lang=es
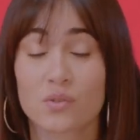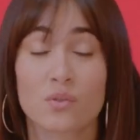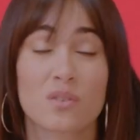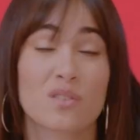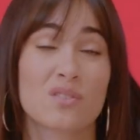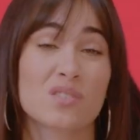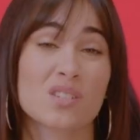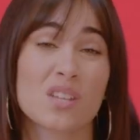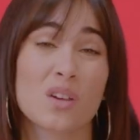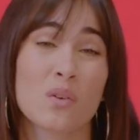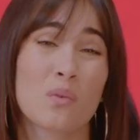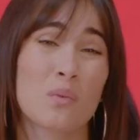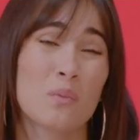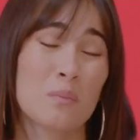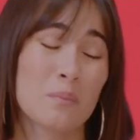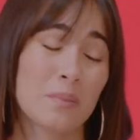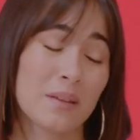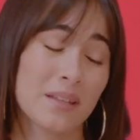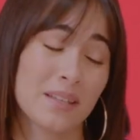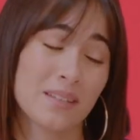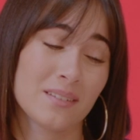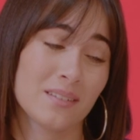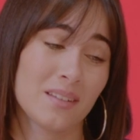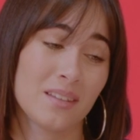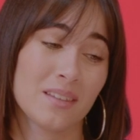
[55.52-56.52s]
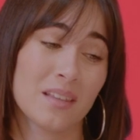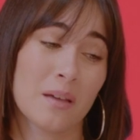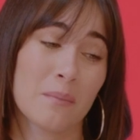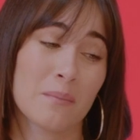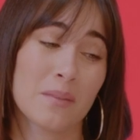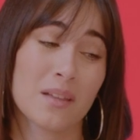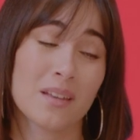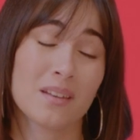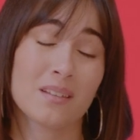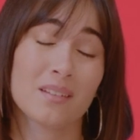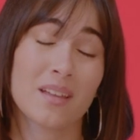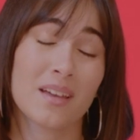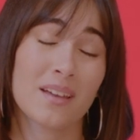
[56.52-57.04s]
sueños se cumplen y
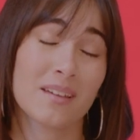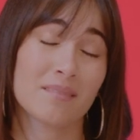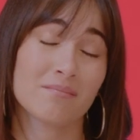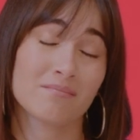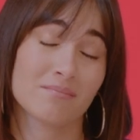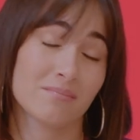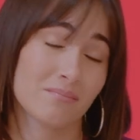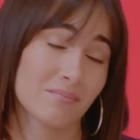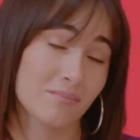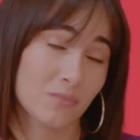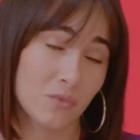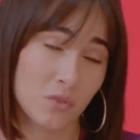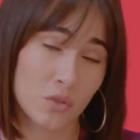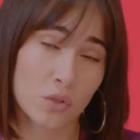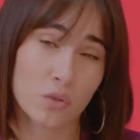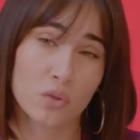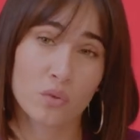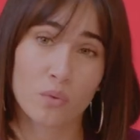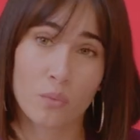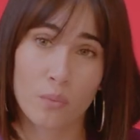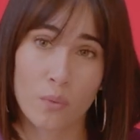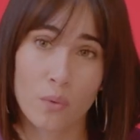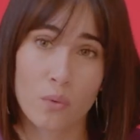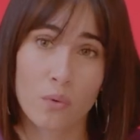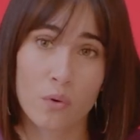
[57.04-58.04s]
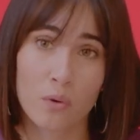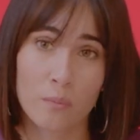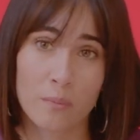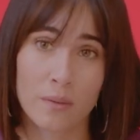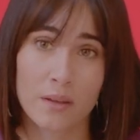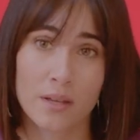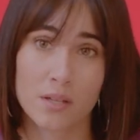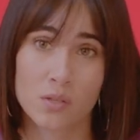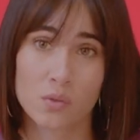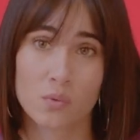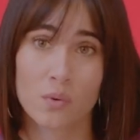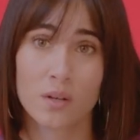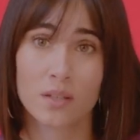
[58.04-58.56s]
también eh, yo tuve un golpe
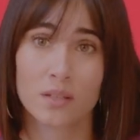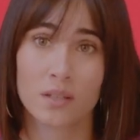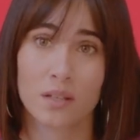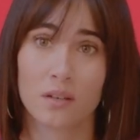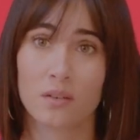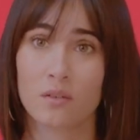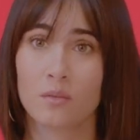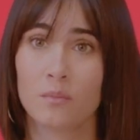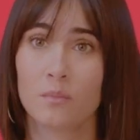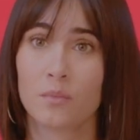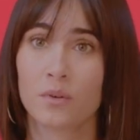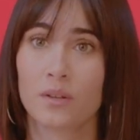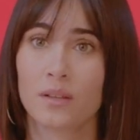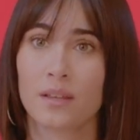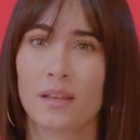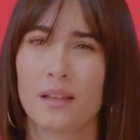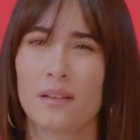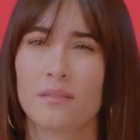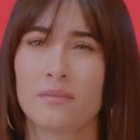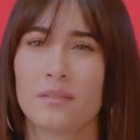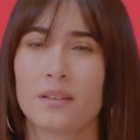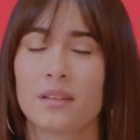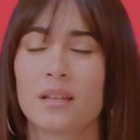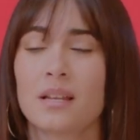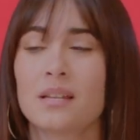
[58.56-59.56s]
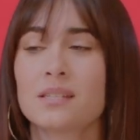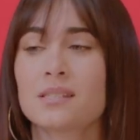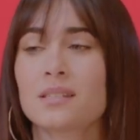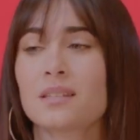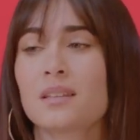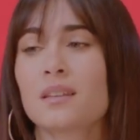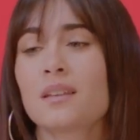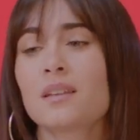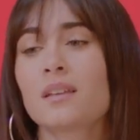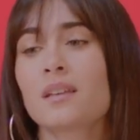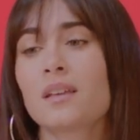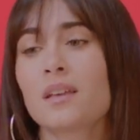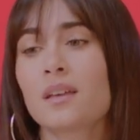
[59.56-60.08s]
de suerte, ¿no? Porque al final se
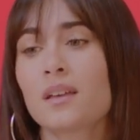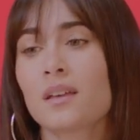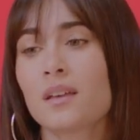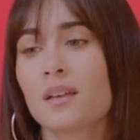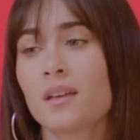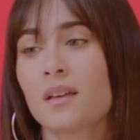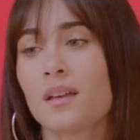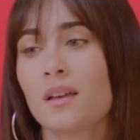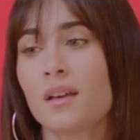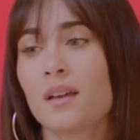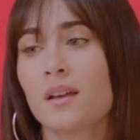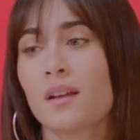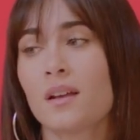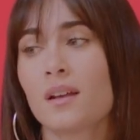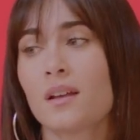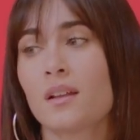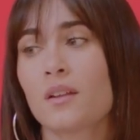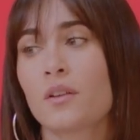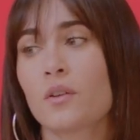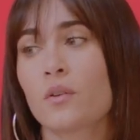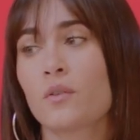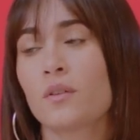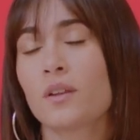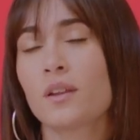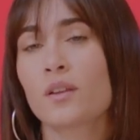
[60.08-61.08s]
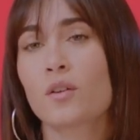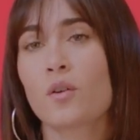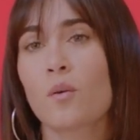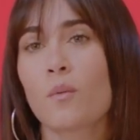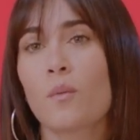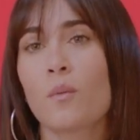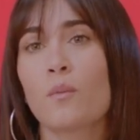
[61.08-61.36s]
tienen que reunir como